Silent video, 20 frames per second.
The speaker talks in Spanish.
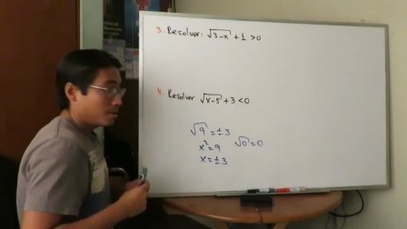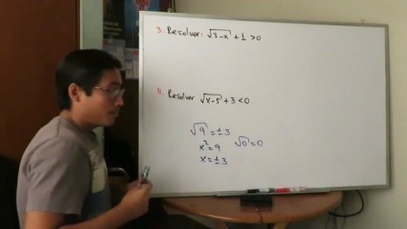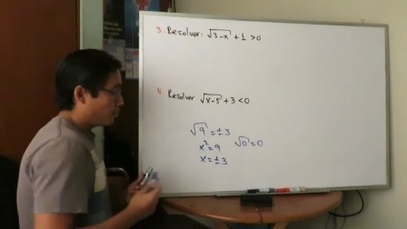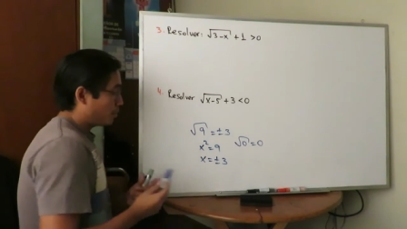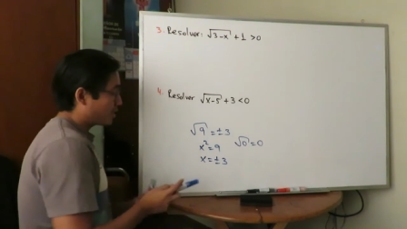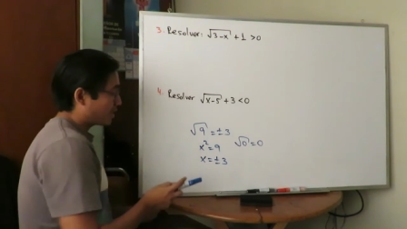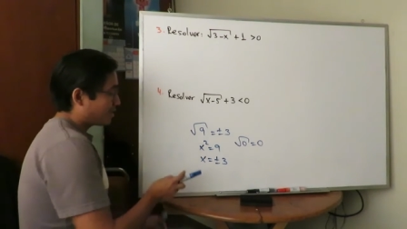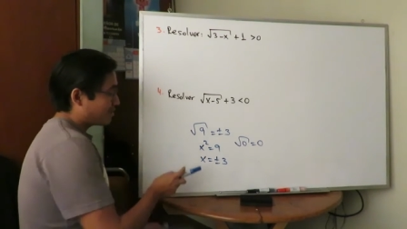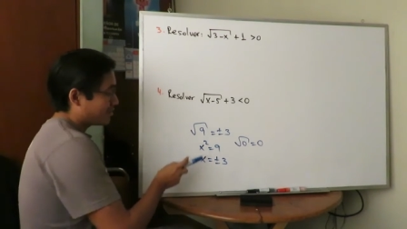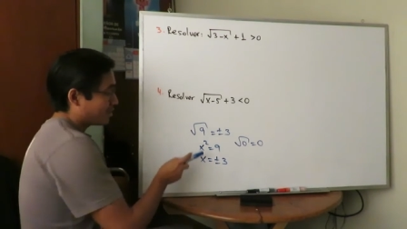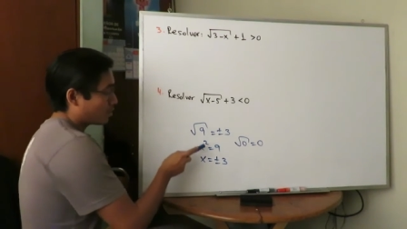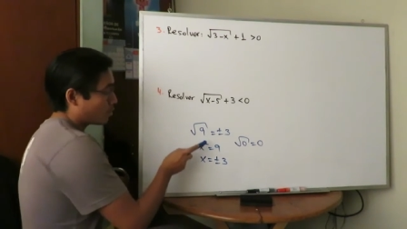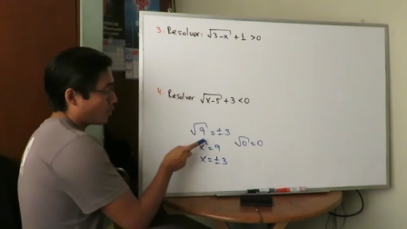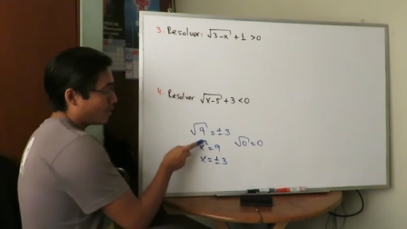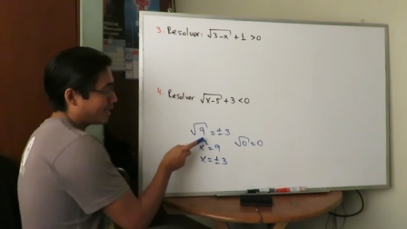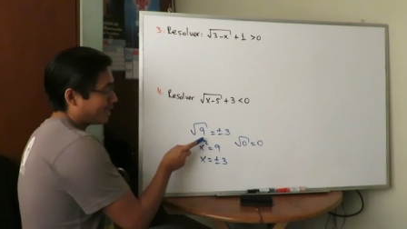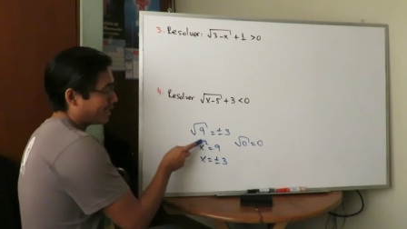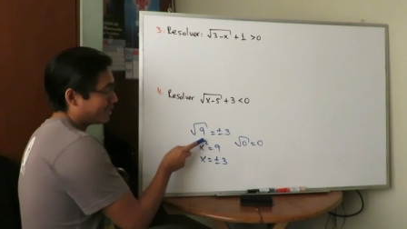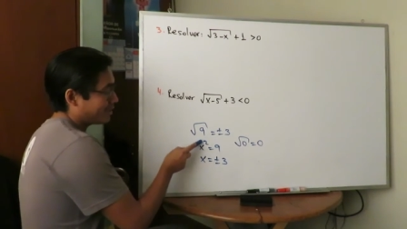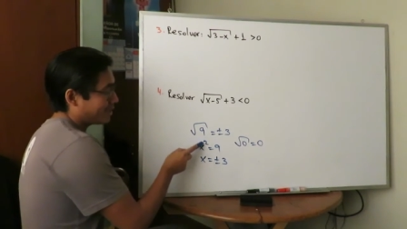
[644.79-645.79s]
Porque al ser
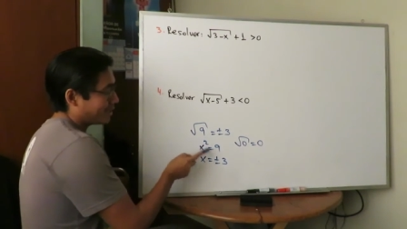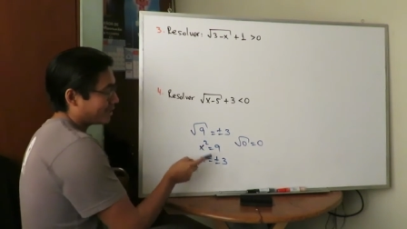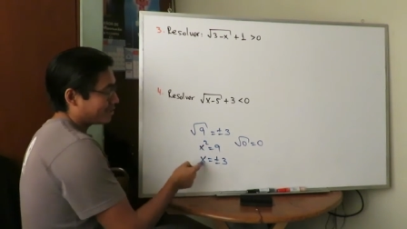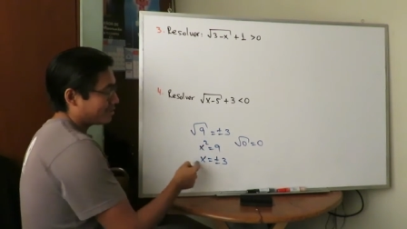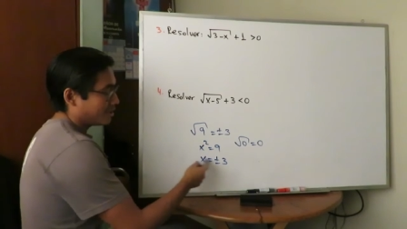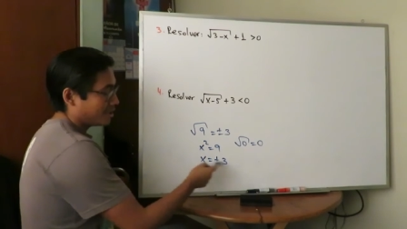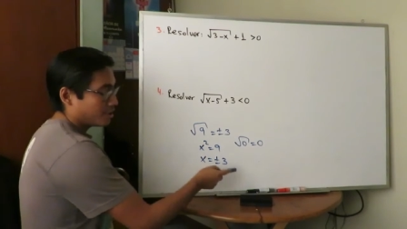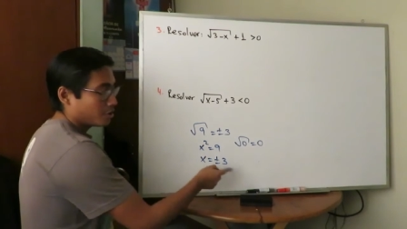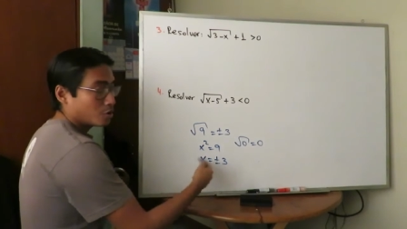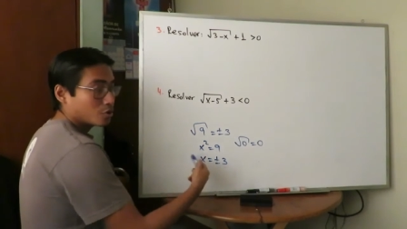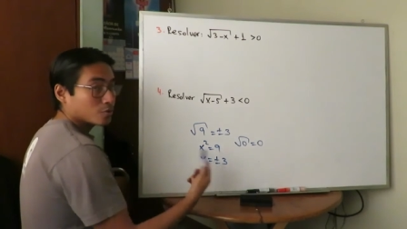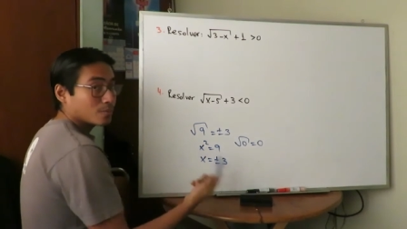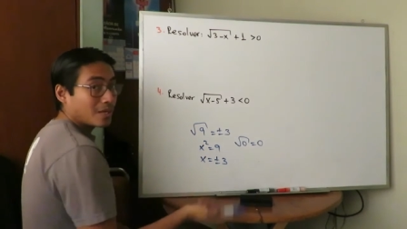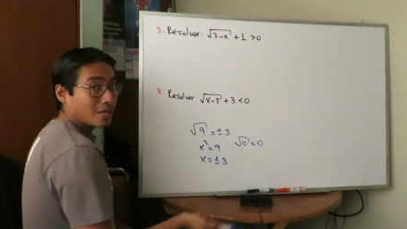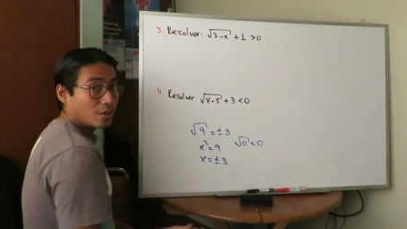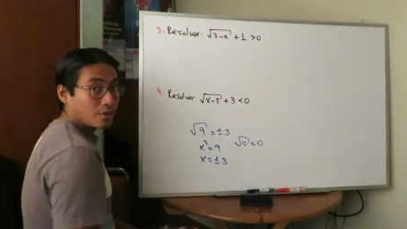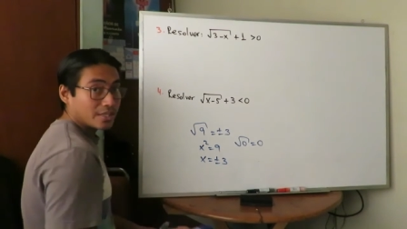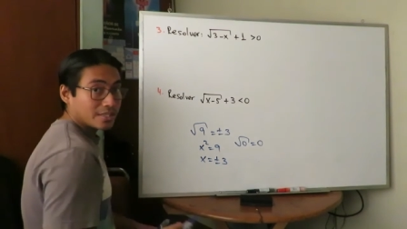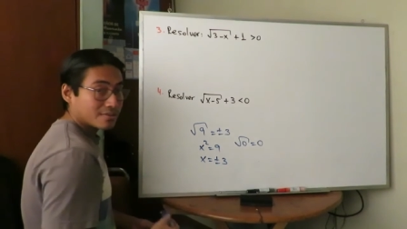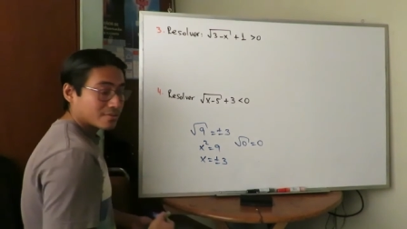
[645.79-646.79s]
cuadrática tiene dos
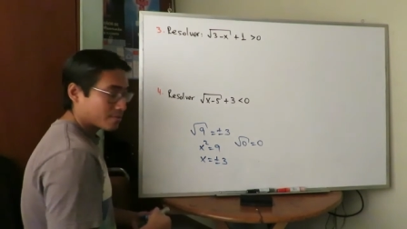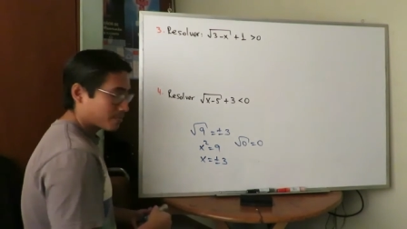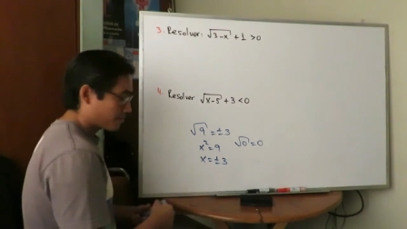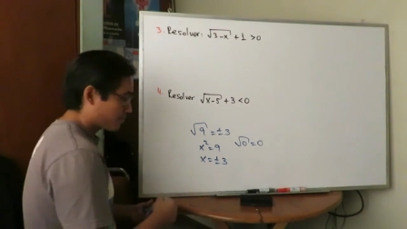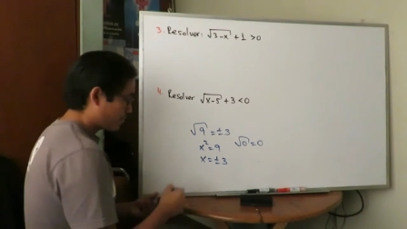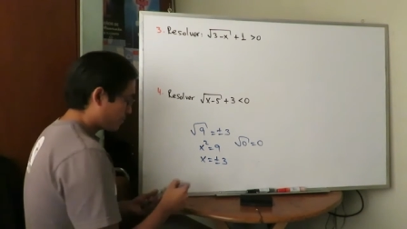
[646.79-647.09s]
valores.